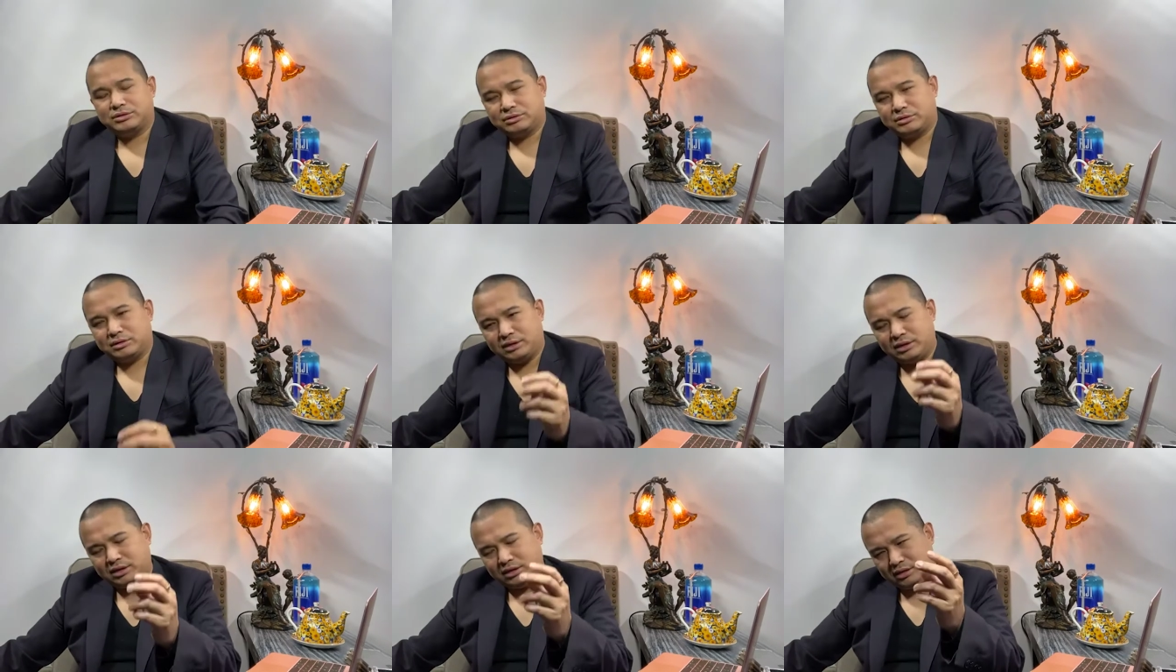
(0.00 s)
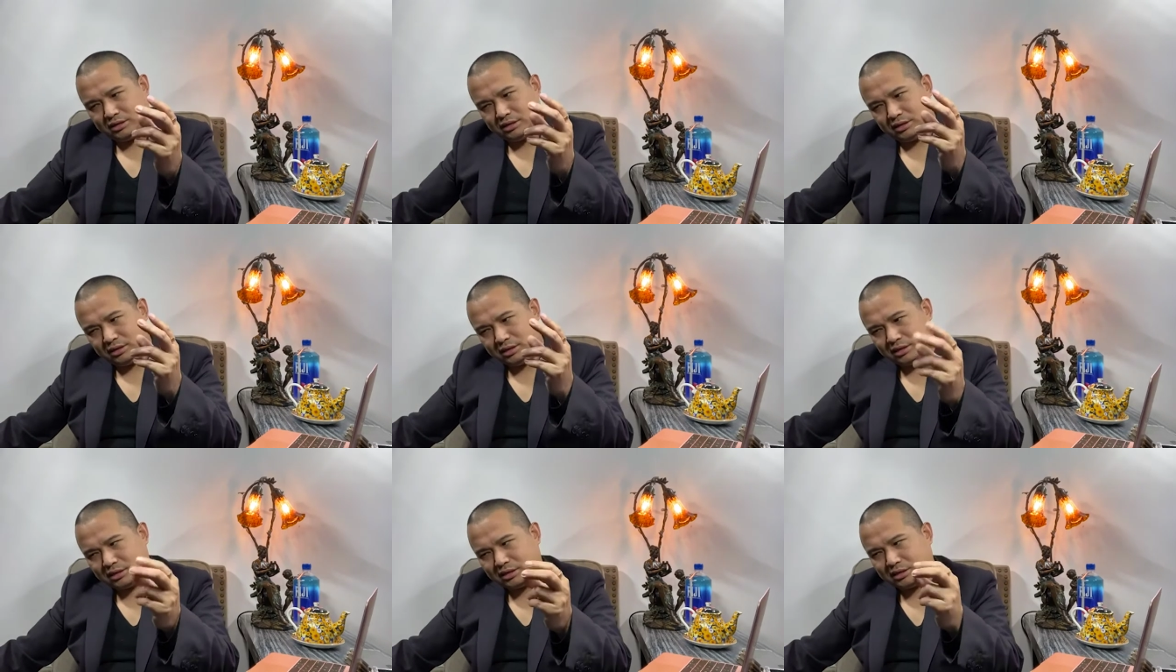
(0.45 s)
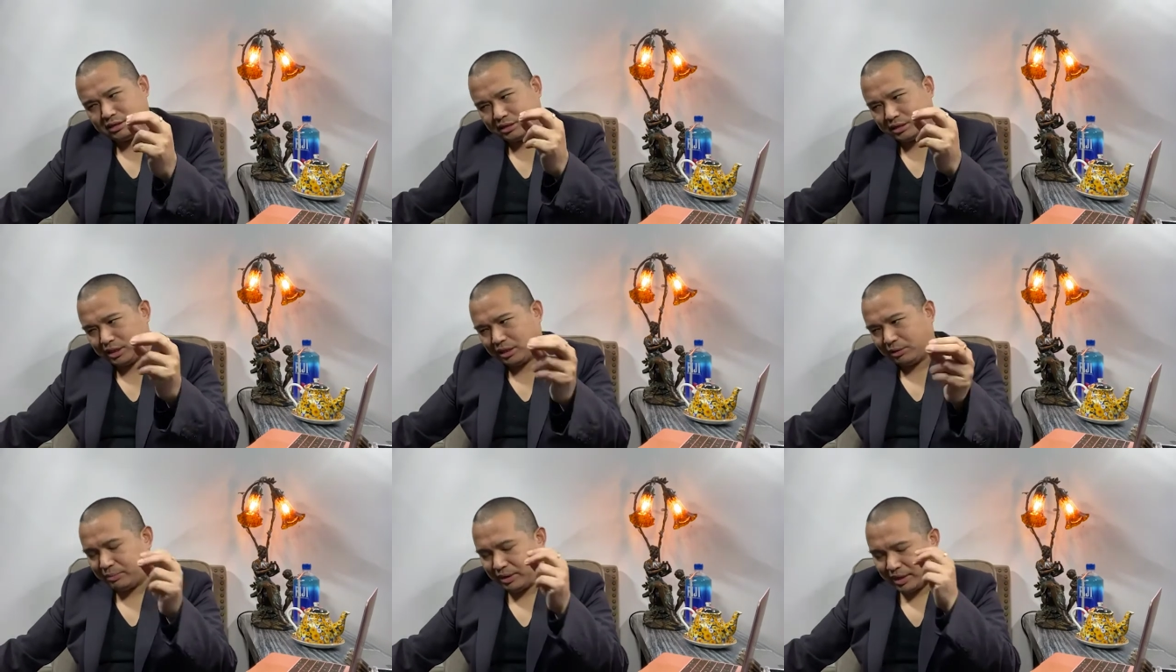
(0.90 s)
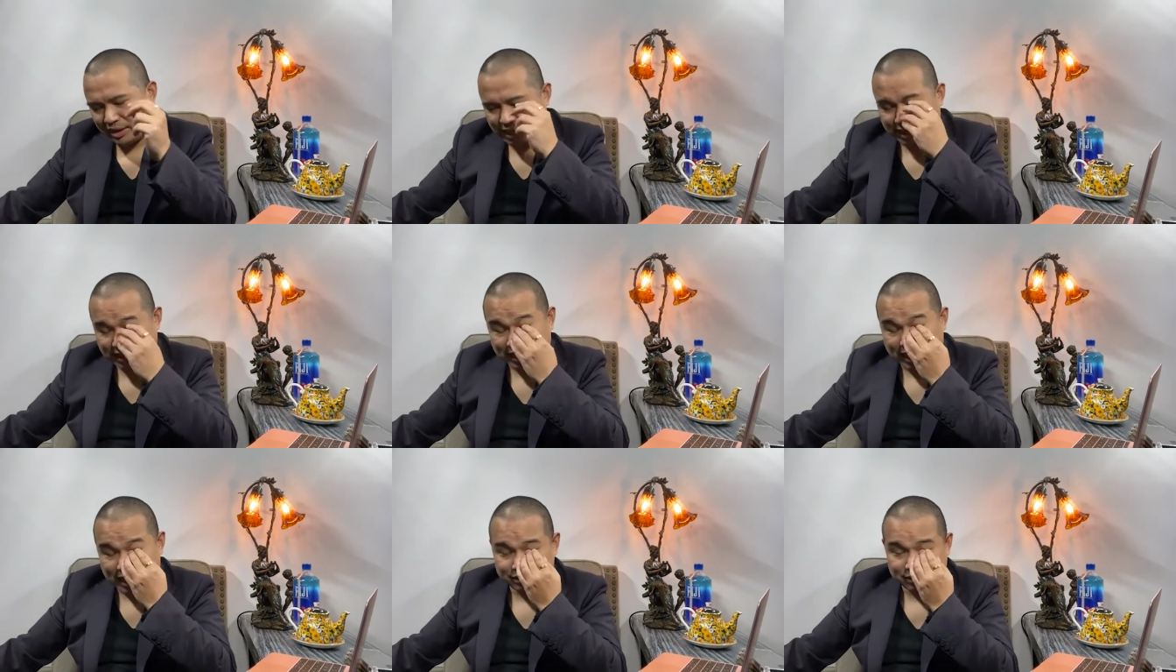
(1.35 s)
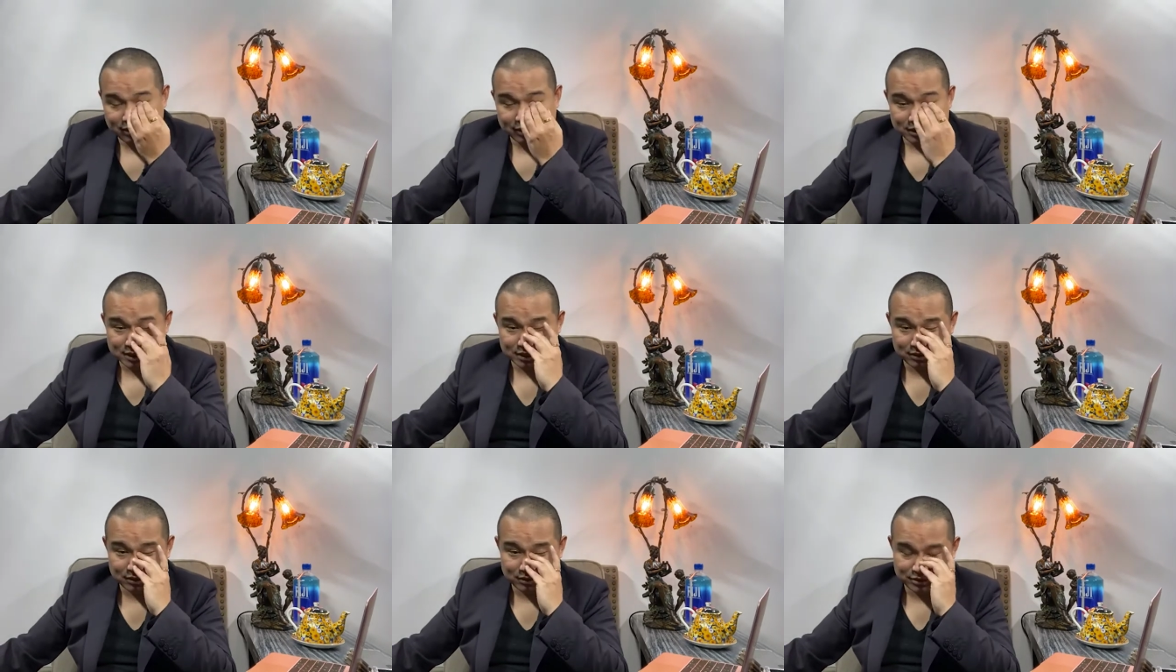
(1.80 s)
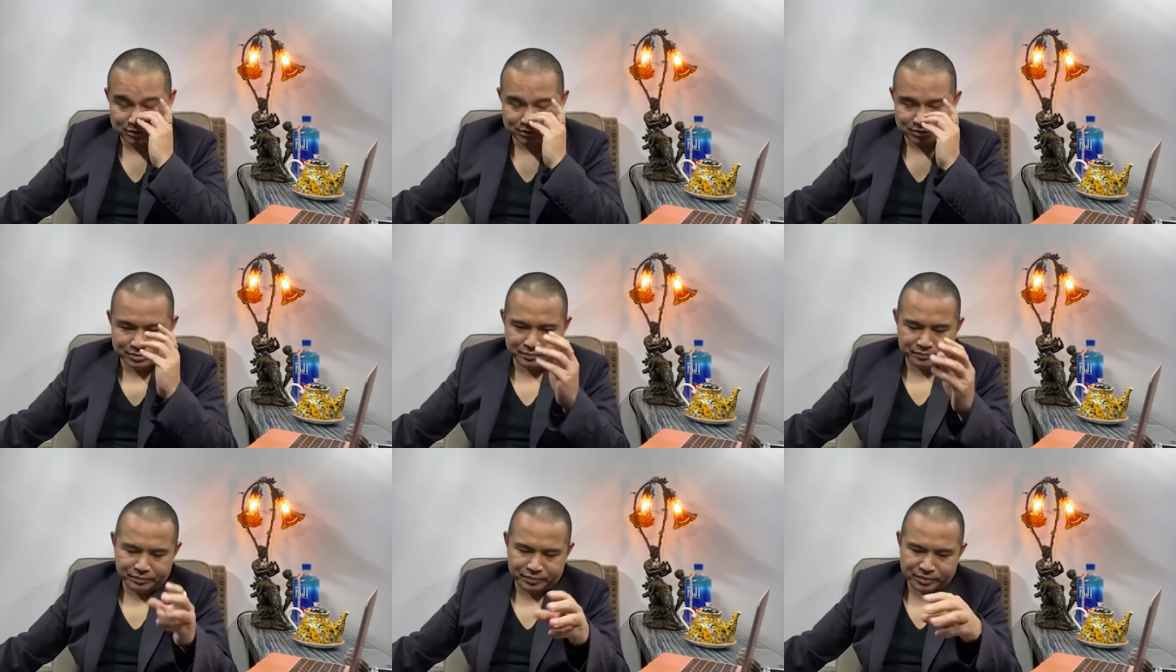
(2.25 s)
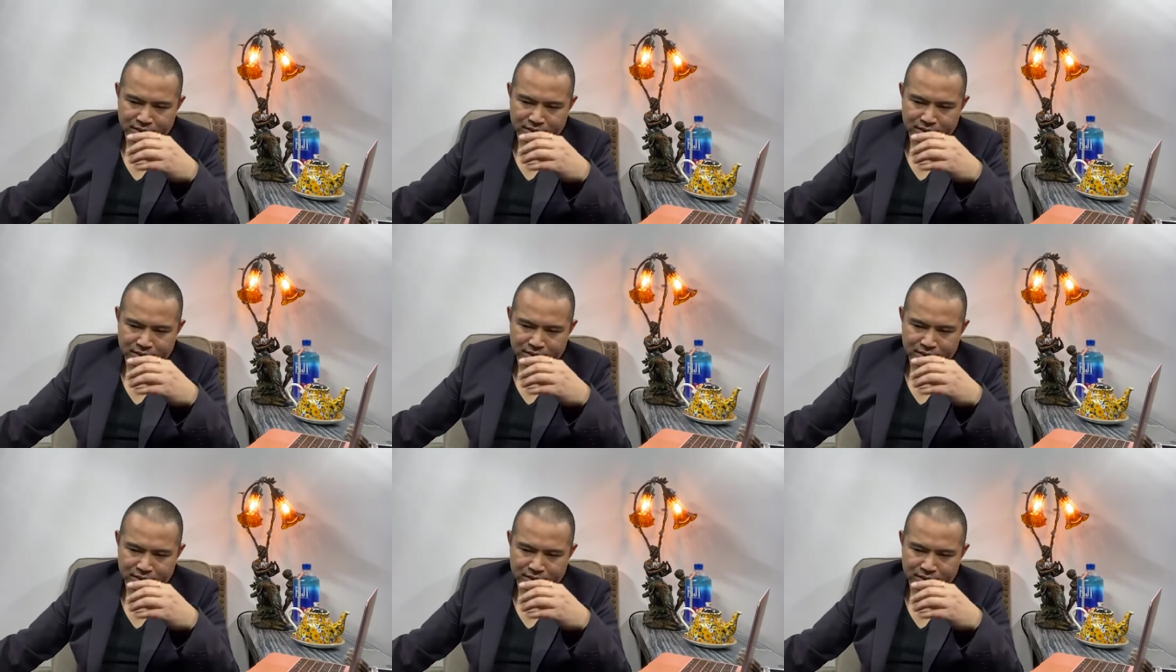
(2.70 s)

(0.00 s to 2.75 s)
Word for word: 就第一次进平安大学的时候就。